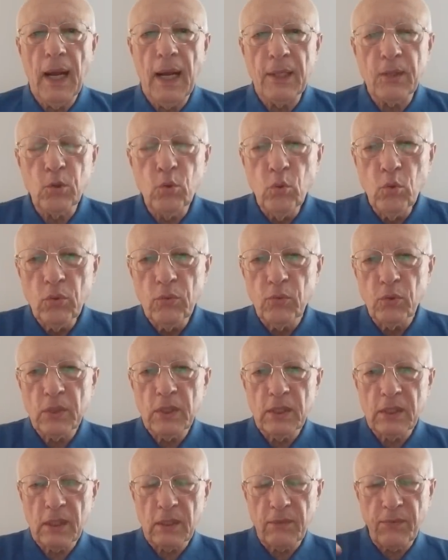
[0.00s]
А тут
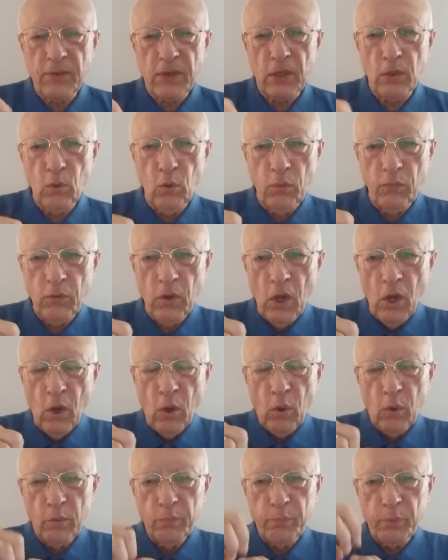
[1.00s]
вот этот Фролов,
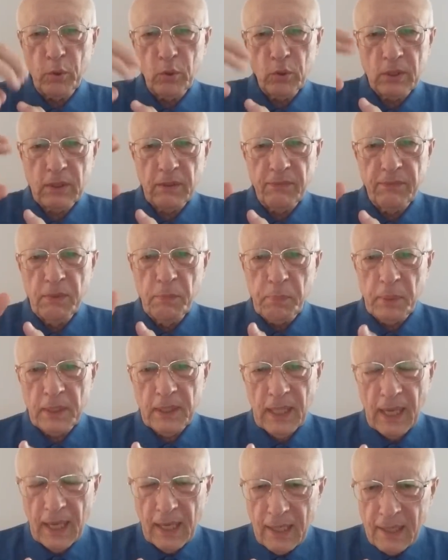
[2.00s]
он просто
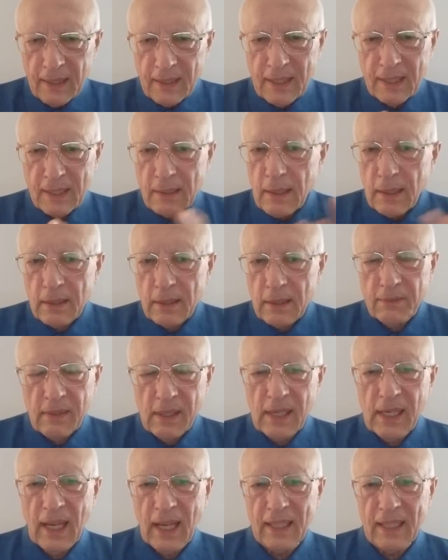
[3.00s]
выпадает из
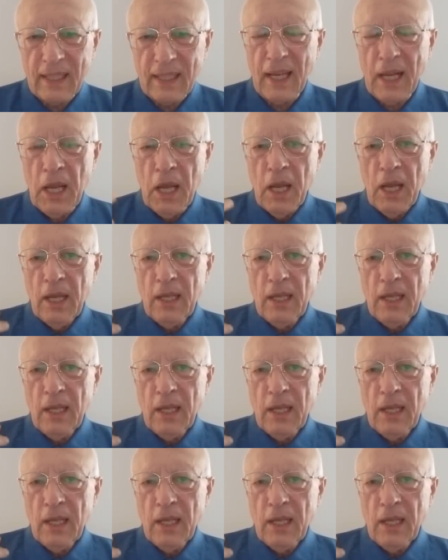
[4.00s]
этого ряда.